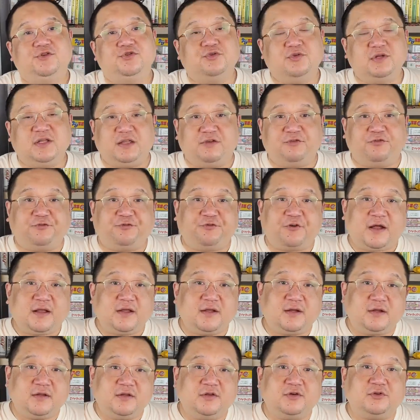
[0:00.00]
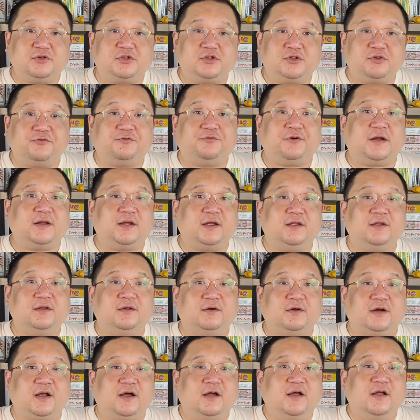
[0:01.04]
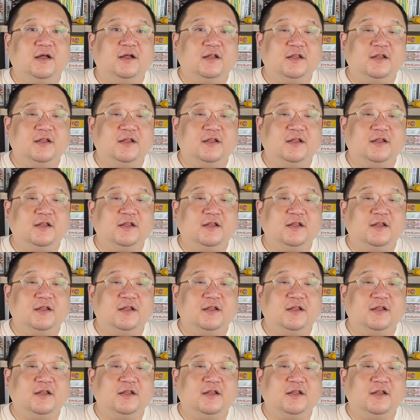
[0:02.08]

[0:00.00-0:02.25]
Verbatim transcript: 就你翻跟斗是翻跟斗了，